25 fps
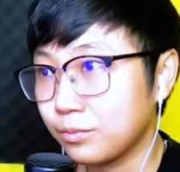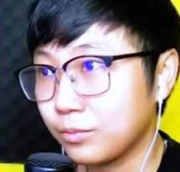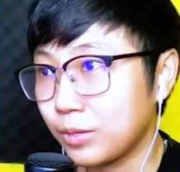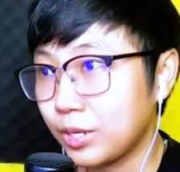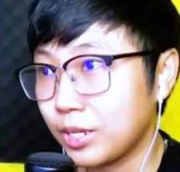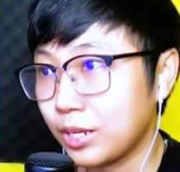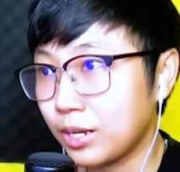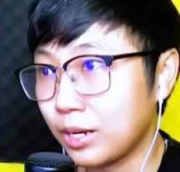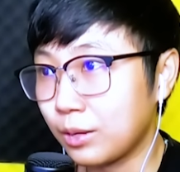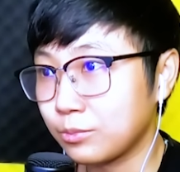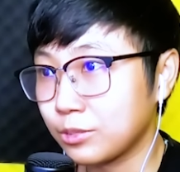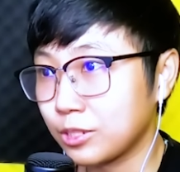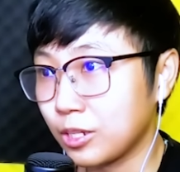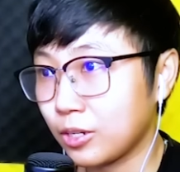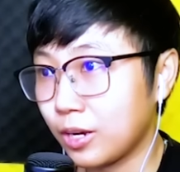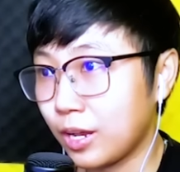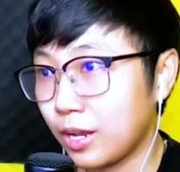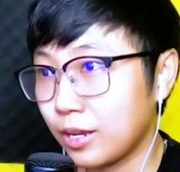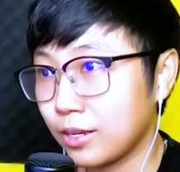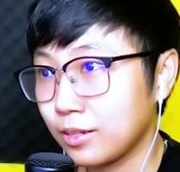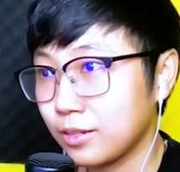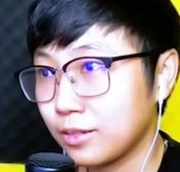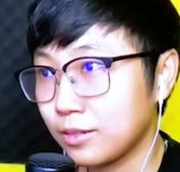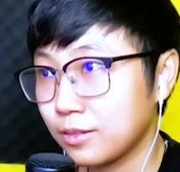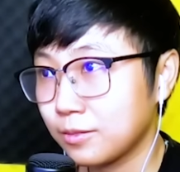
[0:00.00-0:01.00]
Bây giờ làm sao
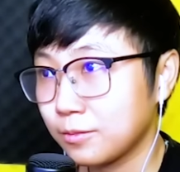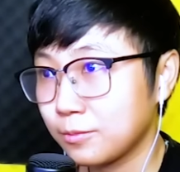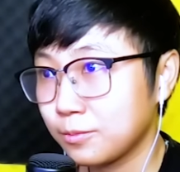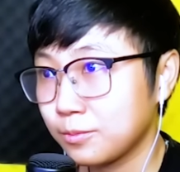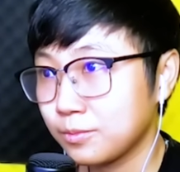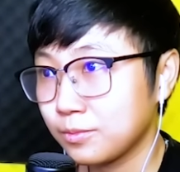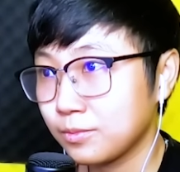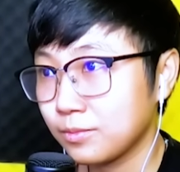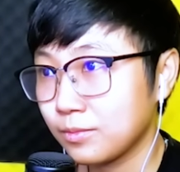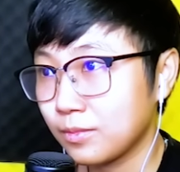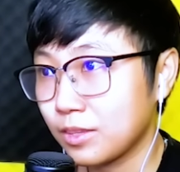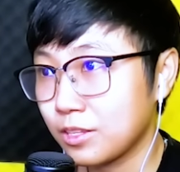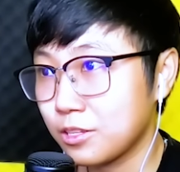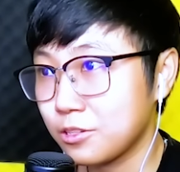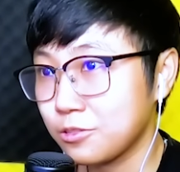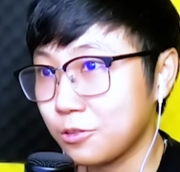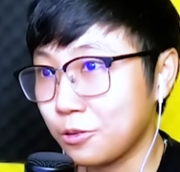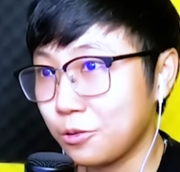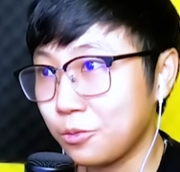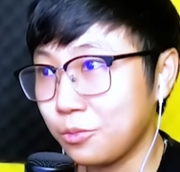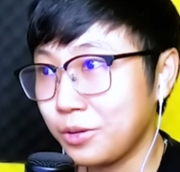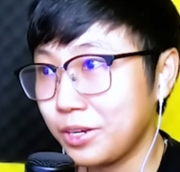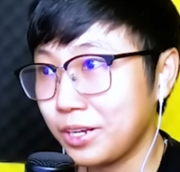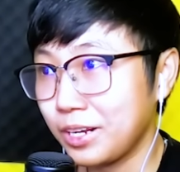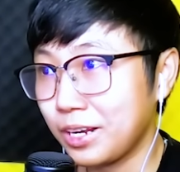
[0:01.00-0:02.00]
đây Chứ
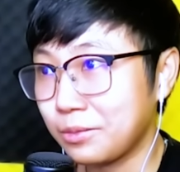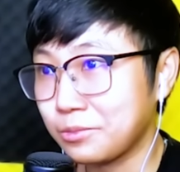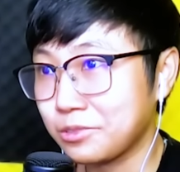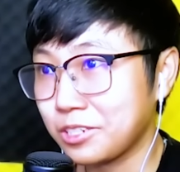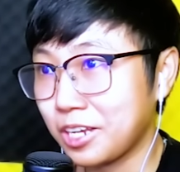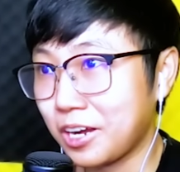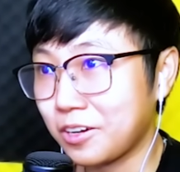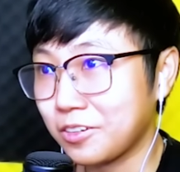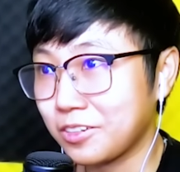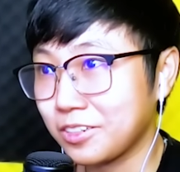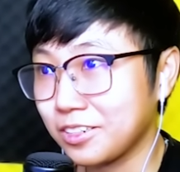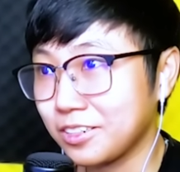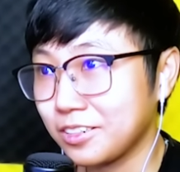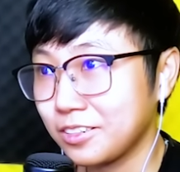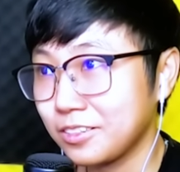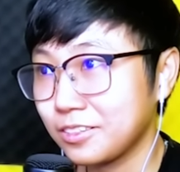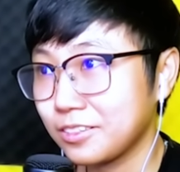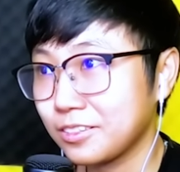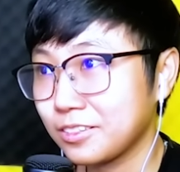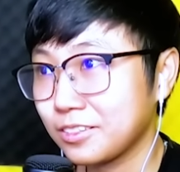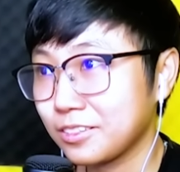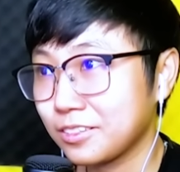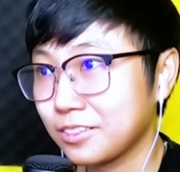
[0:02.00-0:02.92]
cũng biết làm sao nữa